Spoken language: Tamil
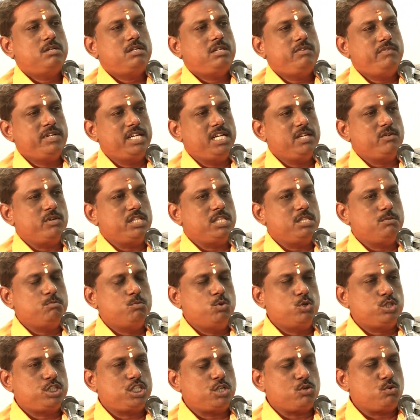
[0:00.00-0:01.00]
இவங்களுக்கு வந்து
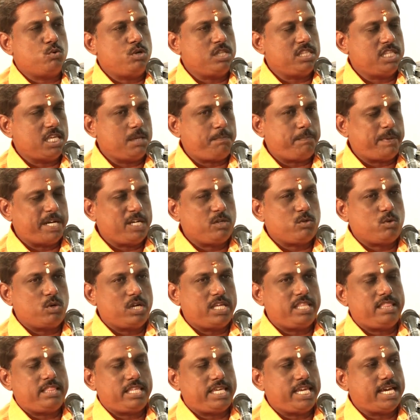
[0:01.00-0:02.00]
மூத்த குழந்தை பெண்
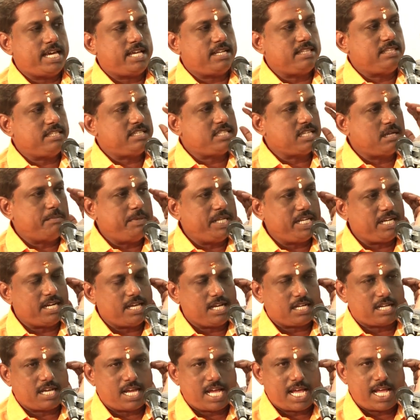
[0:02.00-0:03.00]
குழந்தையாக இருந்துச்சு
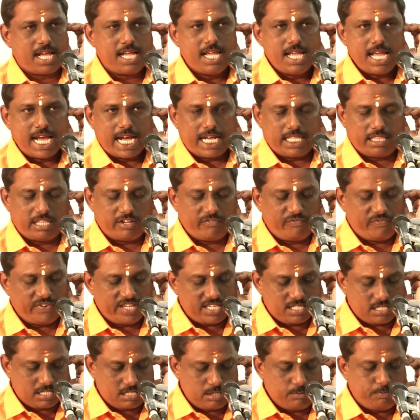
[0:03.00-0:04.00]
அப்படின்னாக்கா அந்த
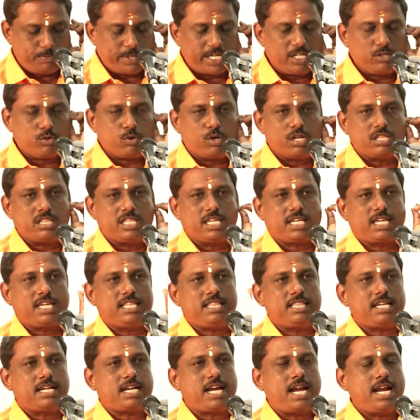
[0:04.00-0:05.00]
ஃபஸ்ட்டு பெண் குழந்தைக்கு
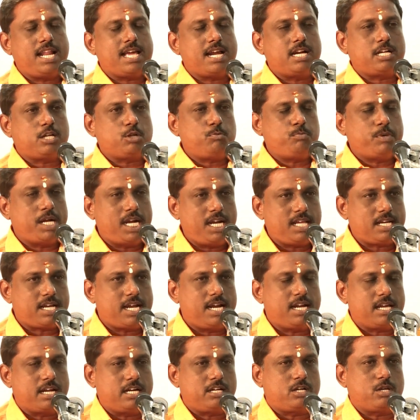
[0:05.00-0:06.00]
இந்த காலகட்டம் நல்ல
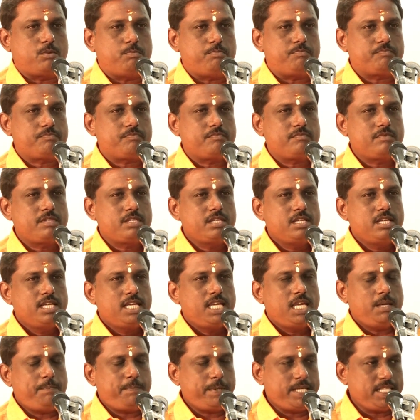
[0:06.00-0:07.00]
காலகட்டம்
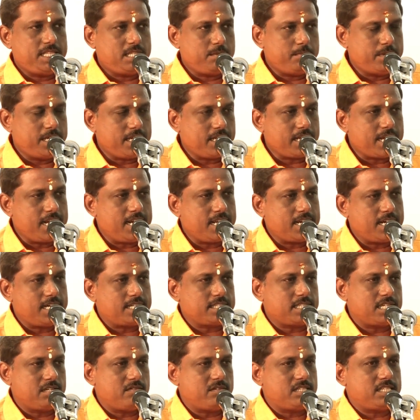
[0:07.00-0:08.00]
இப்போ இந்த மாதிரி
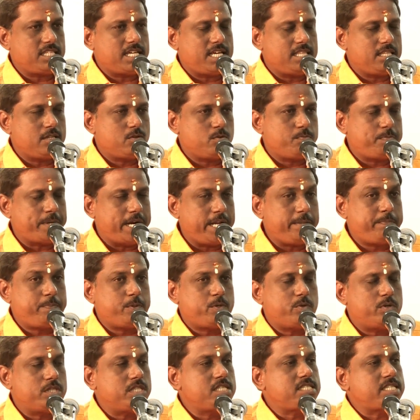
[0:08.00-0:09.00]
காலகட்டத்தில் வந்து அதுக்கு
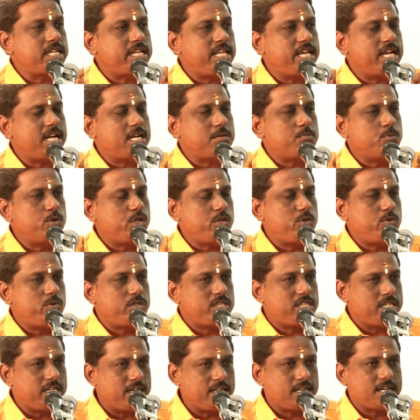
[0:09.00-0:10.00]
படிப்புக்கு வந்து சரியான முடிவு
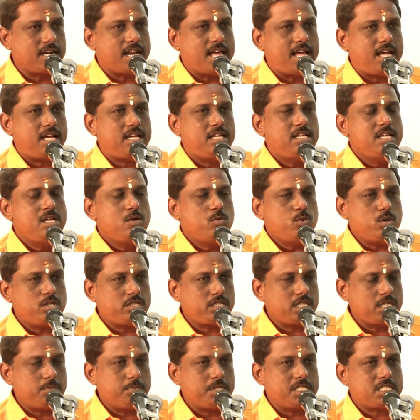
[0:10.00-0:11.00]
வந்து எடுக்கலாம் ஒரு
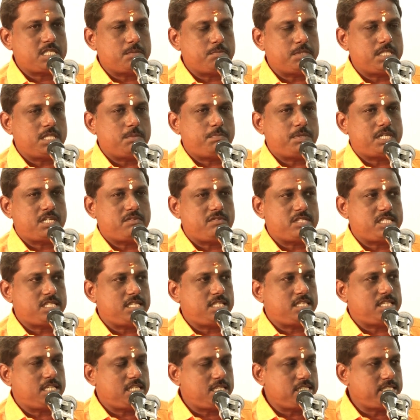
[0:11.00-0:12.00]
திருமணம் சம்மந்தப்பட்ட
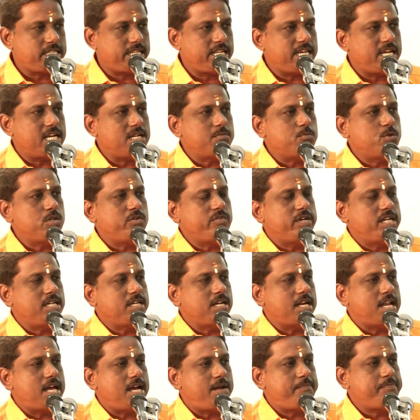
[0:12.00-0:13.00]
விஷயத்திற்கு சரியான முடிவு
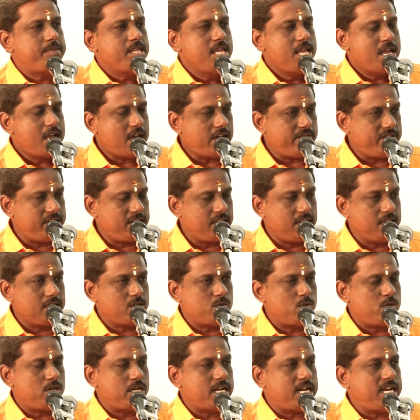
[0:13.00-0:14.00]
எடுக்கலாம்
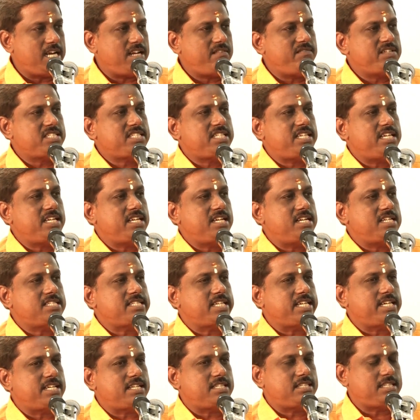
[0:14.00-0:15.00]
அவர்களுக்கு ஒரு நல்ல விஷயங்கள்
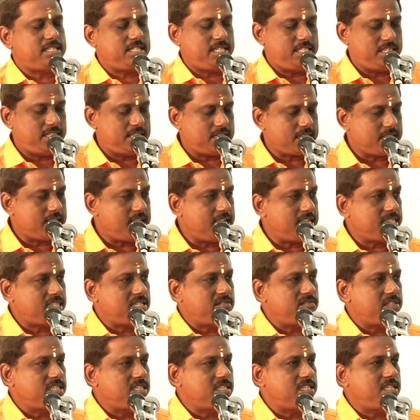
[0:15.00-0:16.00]
செய்கிறதுக்கு இந்த
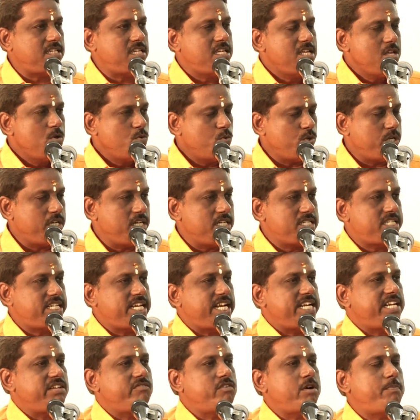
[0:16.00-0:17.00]
காலத்தை வந்து ஒரு
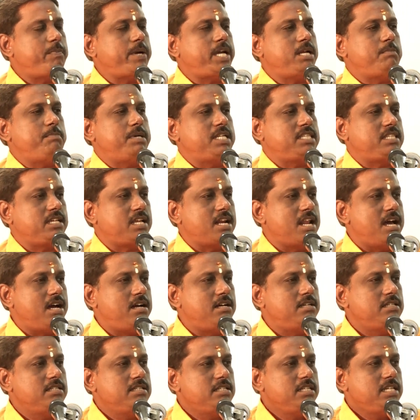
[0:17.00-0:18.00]
இனிஷியேட்டிவாக பயன்படுத்திக்கலாம்
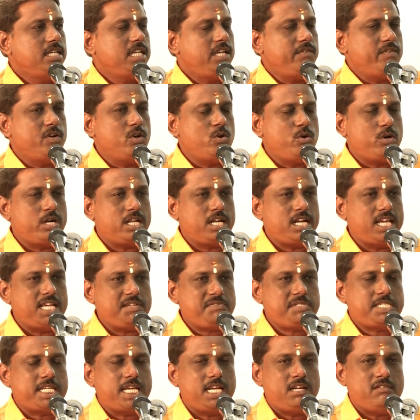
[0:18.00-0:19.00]
இவங்களோட
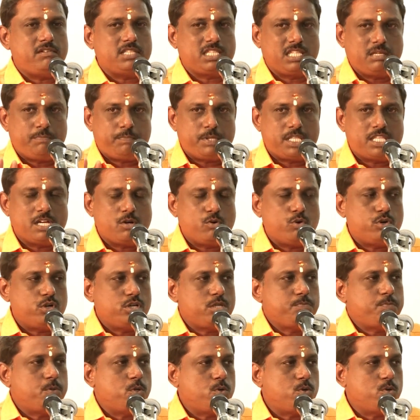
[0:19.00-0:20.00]
லைஃப் ஸ்டைல் வந்து இப்படி தான்
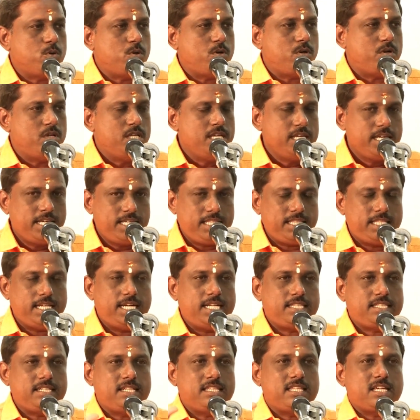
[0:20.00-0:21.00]
கொண்டுட்டு போகணும் இந்த
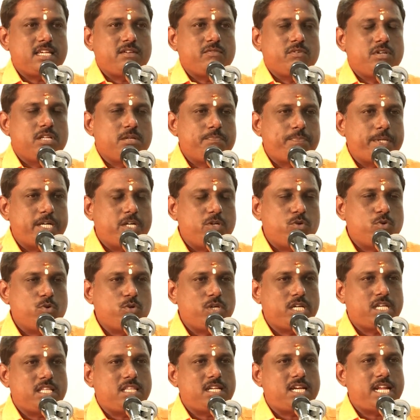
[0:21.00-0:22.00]
இடத்துல தான் இவங்களுக்கு
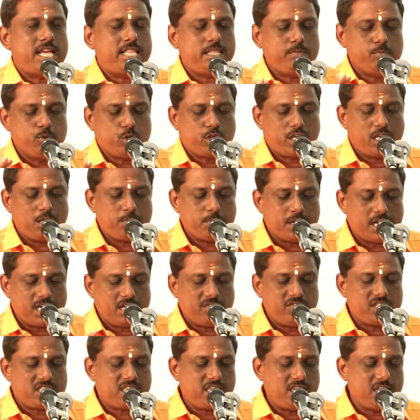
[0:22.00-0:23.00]
பண்ணணுங்கிறதெல்லாம் அந்த
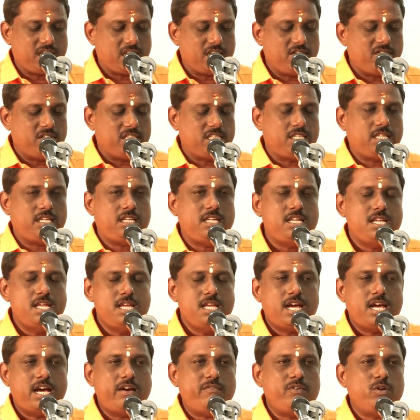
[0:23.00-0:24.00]
முக்கியமான விஷயங்கள் வந்து
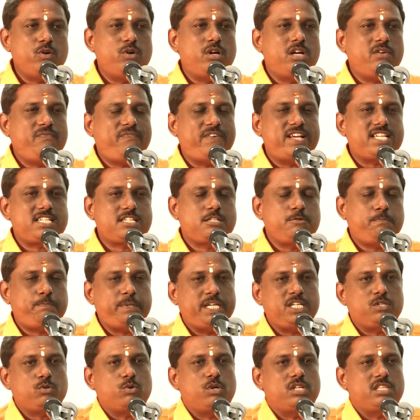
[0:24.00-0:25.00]
அவங்களோட ஃபஸ்ட்டு
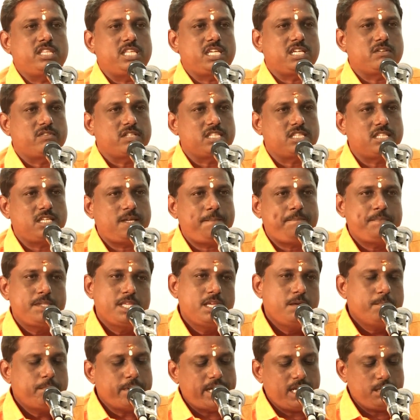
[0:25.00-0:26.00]
பெண் குழந்தைக்கு வந்து
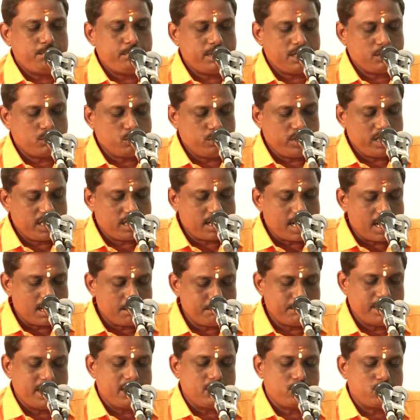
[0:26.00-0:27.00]
பயன்படக்கூடிய
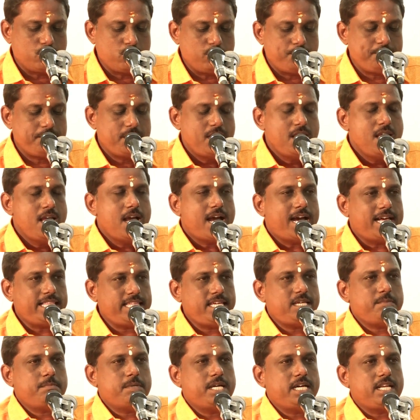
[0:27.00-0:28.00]
காலமாக இருக்கும்
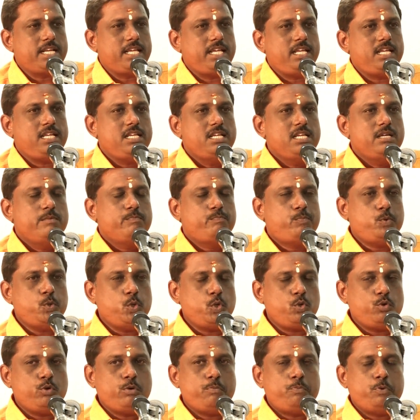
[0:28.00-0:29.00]
அதே மாதிரி
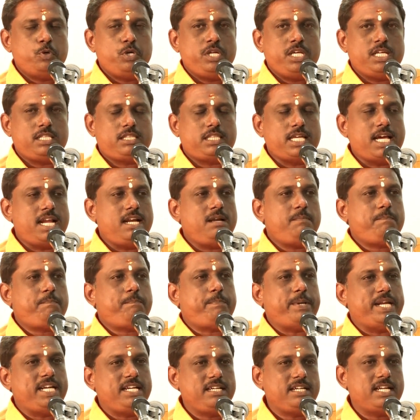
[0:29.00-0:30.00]
பூர்வ புண்ணியத்தால்
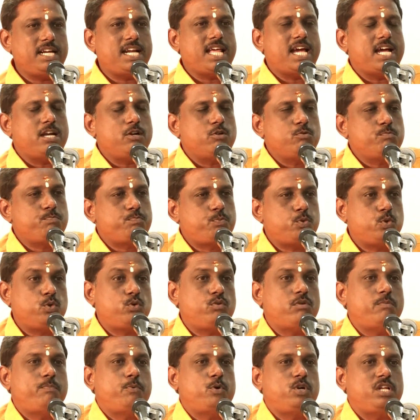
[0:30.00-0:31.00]
பெண்களாலும்
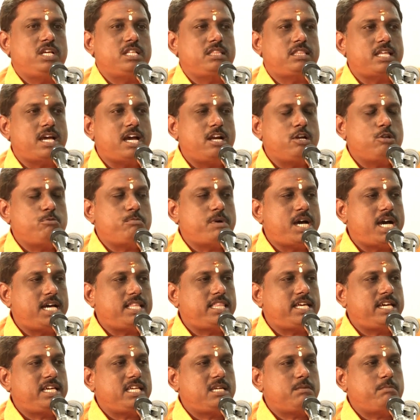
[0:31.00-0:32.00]
பூர்வ புண்ணியத்தாலும்
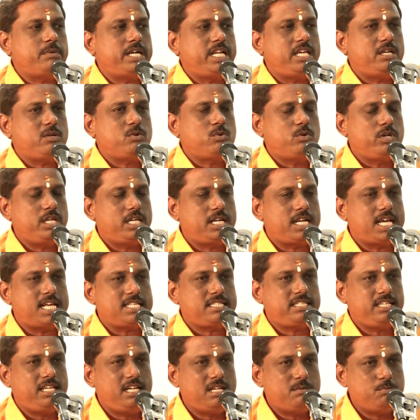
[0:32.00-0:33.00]
ஆதாயம் அடையக்கூடிய
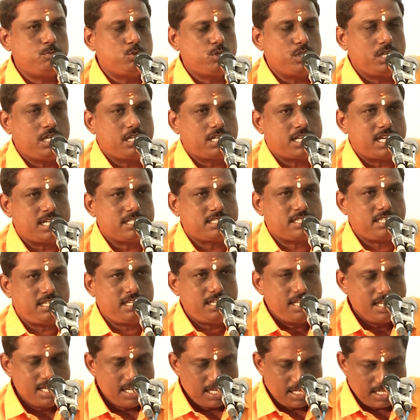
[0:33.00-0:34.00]
ராசியில் முதல் ராசி
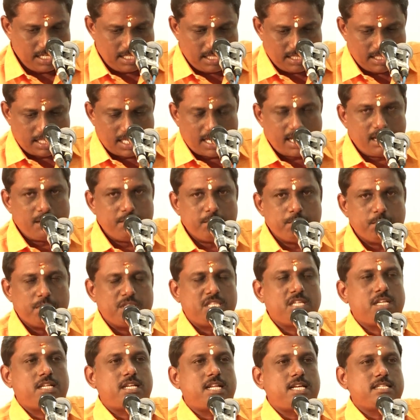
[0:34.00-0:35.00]
இந்த
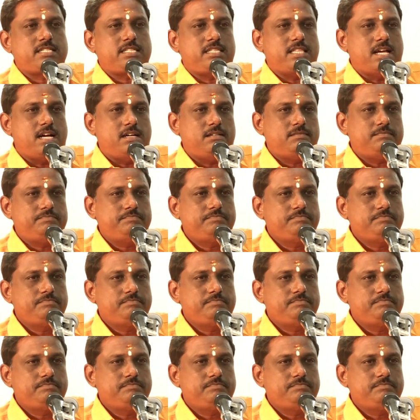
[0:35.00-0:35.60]
மிதுன ராசி தான்